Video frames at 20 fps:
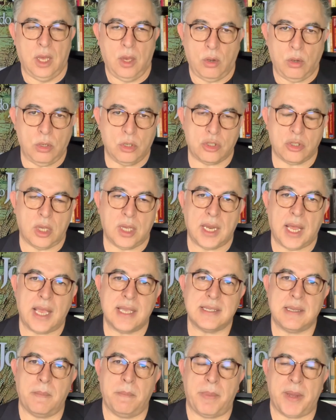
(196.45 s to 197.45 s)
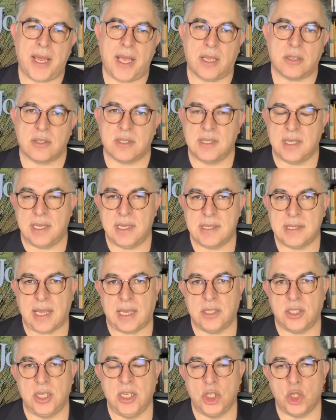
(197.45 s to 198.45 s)
Os jornais impressos, eles
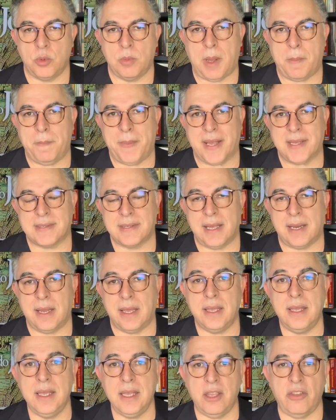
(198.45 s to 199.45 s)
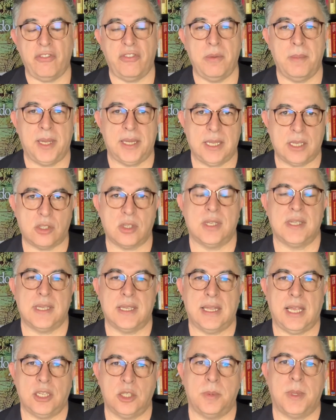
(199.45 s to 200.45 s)
atingem uma parcela ínfima da
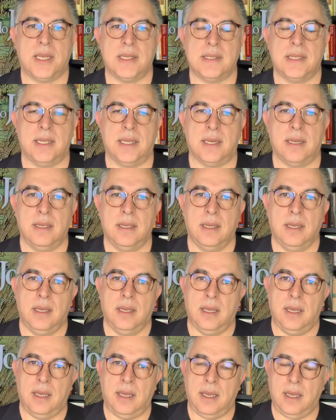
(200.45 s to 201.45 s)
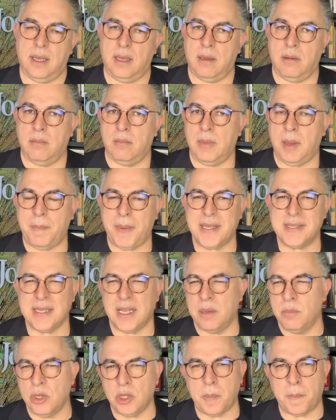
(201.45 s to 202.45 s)
sociedade brasileira. É, uma
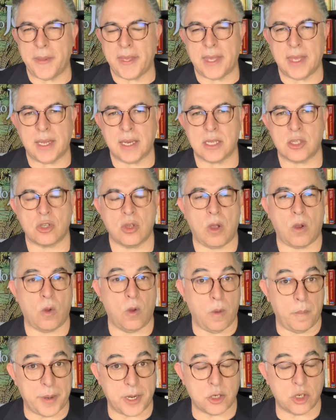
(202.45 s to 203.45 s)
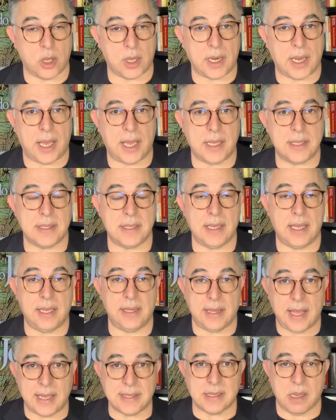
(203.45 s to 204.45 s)
parcela muito pequena só compra jornais e
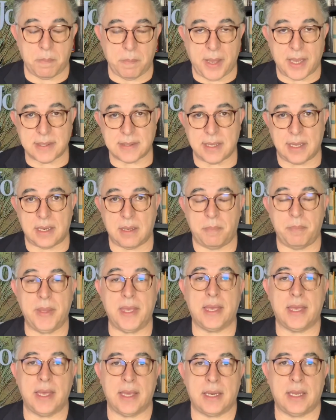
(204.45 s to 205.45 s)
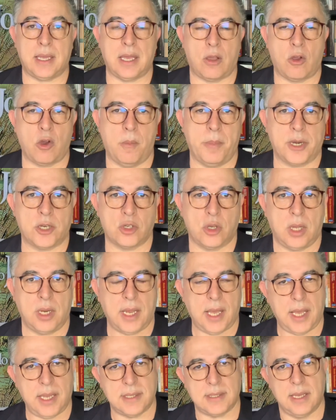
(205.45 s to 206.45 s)
dessa parcela pequena que compra
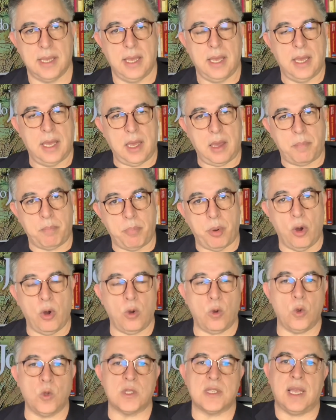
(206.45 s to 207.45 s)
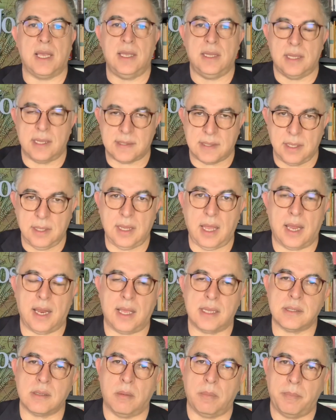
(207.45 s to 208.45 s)
jornais, é, poucos ainda se
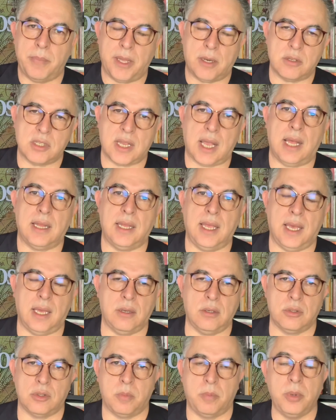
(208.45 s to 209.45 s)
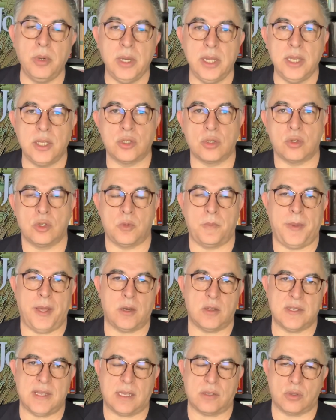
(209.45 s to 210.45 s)
interessam pelos cadernos políticos,
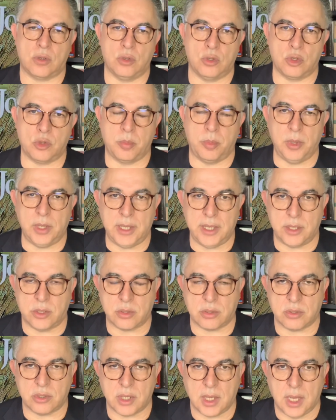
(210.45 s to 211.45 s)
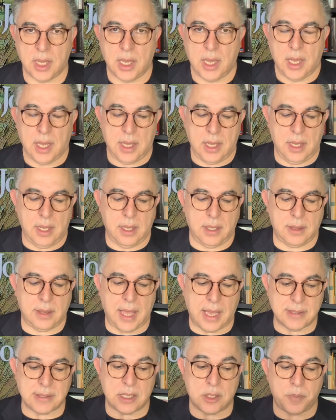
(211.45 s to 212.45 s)
pelos assuntos políticos. E
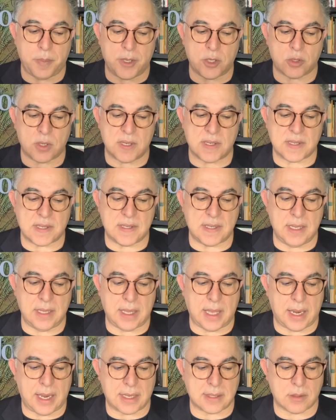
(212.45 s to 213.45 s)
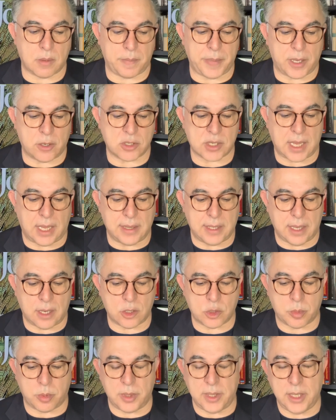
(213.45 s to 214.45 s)
dessas pessoas que se interessam pelos
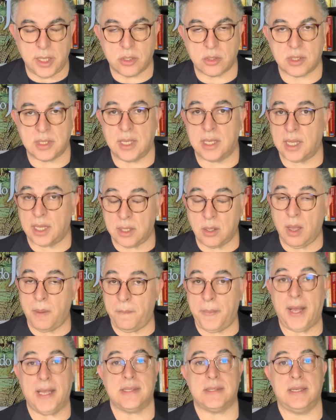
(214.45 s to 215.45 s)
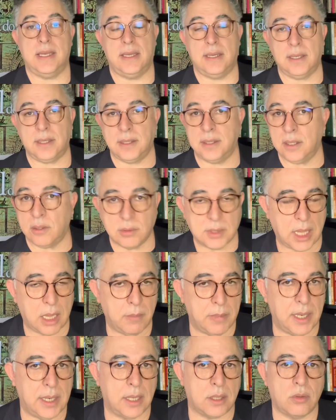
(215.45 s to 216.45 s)
cadernos políticos, ainda tem uma parcela que não tem
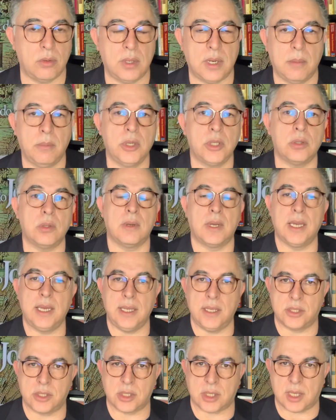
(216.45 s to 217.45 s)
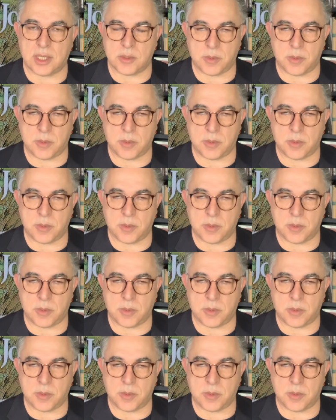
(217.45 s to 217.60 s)
uma leitura muito crítica.